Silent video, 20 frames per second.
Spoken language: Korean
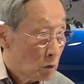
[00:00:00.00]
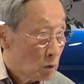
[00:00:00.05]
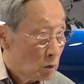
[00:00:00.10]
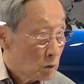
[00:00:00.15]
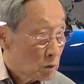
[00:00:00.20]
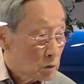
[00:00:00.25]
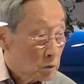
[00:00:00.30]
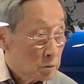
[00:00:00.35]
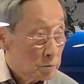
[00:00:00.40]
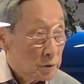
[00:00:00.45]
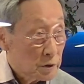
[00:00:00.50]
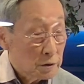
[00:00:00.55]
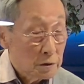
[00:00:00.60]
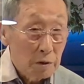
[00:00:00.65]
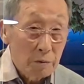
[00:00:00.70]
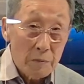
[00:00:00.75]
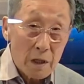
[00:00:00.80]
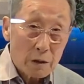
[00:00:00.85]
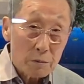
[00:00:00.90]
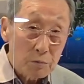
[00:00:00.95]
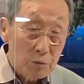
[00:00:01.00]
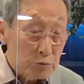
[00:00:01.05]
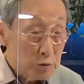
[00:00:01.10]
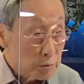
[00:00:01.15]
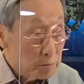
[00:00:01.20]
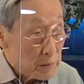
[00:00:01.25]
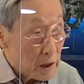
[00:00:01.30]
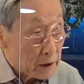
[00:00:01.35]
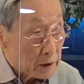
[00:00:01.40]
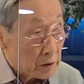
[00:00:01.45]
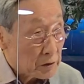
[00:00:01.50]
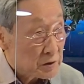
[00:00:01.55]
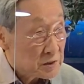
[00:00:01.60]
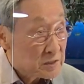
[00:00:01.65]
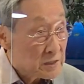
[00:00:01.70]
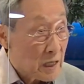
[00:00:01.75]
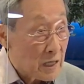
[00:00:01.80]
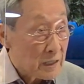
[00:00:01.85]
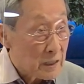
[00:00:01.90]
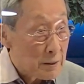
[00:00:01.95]
그러면 그 말은 무슨 말이야?
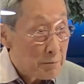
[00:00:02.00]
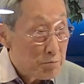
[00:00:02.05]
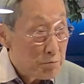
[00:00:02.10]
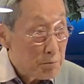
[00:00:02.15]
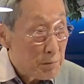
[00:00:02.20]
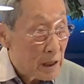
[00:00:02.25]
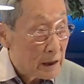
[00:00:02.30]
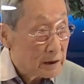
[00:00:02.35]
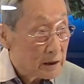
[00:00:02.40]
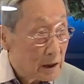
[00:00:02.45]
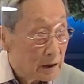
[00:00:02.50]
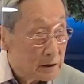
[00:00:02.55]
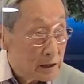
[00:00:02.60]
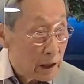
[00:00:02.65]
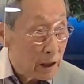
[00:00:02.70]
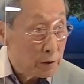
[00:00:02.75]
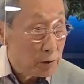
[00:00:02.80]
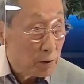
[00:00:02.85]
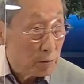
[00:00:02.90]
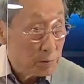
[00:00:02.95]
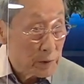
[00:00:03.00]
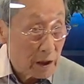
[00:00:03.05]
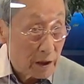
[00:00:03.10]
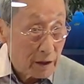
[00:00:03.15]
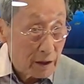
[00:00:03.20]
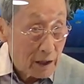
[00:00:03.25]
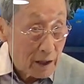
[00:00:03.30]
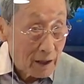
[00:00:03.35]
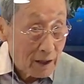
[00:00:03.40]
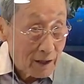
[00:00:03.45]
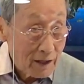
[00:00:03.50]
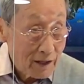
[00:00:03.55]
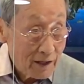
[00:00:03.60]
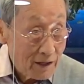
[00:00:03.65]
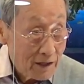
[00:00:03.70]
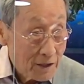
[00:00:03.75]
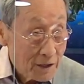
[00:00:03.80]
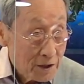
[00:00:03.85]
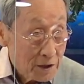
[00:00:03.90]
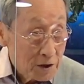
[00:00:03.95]
사람마다 텔로메어가
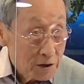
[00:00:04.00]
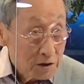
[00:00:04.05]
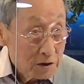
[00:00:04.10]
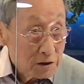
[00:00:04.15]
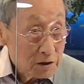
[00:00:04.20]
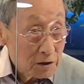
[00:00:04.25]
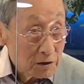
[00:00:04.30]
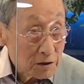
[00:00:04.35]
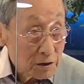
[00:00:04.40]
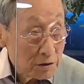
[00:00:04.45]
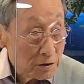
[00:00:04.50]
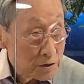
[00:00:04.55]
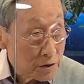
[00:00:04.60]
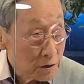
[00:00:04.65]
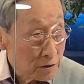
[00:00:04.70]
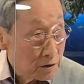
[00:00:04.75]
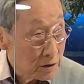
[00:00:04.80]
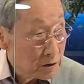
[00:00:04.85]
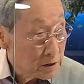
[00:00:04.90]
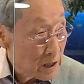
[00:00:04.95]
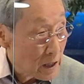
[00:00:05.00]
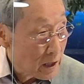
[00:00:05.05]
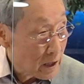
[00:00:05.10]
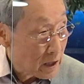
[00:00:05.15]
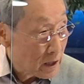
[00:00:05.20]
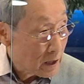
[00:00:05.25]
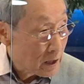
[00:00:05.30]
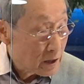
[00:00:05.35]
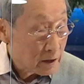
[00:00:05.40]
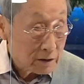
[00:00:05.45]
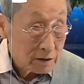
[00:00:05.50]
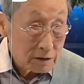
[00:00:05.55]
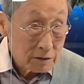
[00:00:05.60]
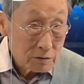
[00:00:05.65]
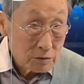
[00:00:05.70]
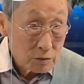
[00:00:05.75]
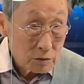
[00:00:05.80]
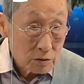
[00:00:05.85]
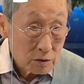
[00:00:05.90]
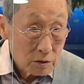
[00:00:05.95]
떨어져 나가는
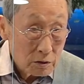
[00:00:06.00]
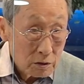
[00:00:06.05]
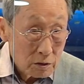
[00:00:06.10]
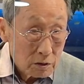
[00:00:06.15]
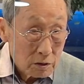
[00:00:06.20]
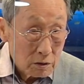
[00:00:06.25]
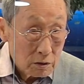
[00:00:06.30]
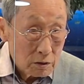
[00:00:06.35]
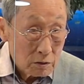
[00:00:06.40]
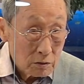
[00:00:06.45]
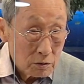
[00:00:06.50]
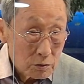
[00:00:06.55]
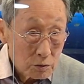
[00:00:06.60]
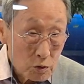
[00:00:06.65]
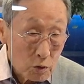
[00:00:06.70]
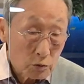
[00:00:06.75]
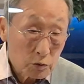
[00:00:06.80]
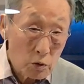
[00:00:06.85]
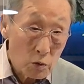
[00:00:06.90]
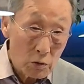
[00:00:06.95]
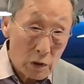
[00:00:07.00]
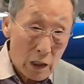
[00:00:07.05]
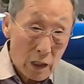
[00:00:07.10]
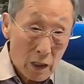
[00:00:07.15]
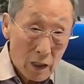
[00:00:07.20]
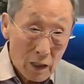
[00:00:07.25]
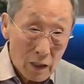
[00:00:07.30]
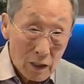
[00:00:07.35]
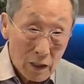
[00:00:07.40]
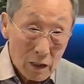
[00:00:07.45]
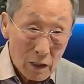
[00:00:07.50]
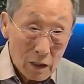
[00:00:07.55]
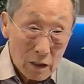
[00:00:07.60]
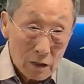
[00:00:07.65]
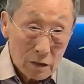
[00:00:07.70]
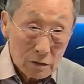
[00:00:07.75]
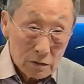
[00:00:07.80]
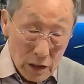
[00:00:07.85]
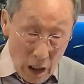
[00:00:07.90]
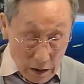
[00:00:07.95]
속도가
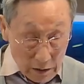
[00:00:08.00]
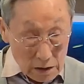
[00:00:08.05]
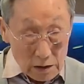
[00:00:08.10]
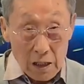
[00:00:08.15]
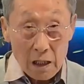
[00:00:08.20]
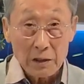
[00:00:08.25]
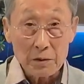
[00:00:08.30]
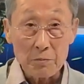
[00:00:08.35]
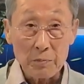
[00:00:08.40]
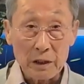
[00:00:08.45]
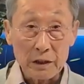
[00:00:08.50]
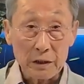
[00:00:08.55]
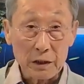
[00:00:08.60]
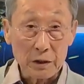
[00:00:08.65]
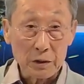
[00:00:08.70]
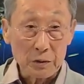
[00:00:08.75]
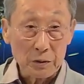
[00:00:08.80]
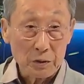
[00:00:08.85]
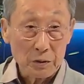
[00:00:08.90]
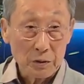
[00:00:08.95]
다르다 이 말이에요.